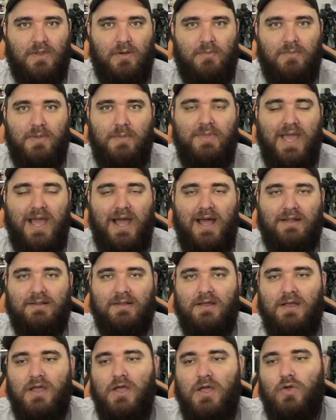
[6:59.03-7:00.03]
uma
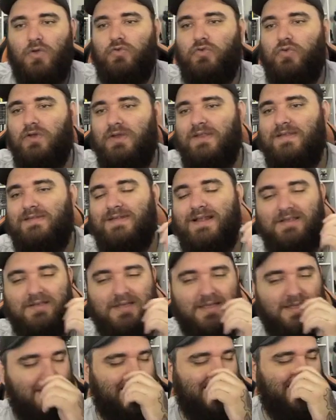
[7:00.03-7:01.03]
piada. O sonista, ele,
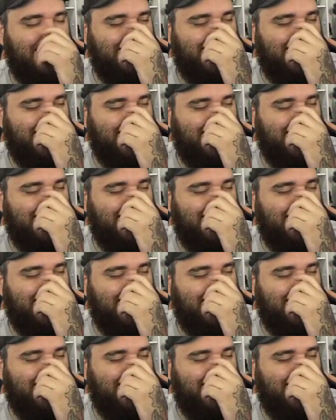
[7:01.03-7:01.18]
ele,